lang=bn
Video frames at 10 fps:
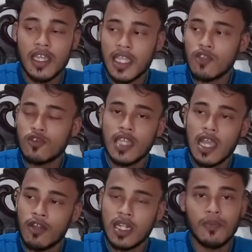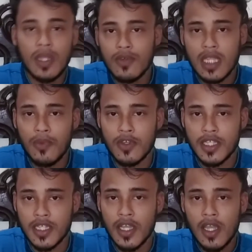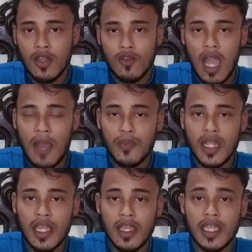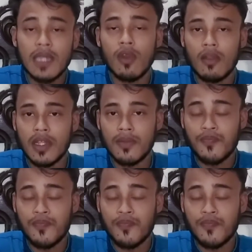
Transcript: কিন্তু সে এখন একটা বিপদে পড়ছে তো আপনি কি বলবেন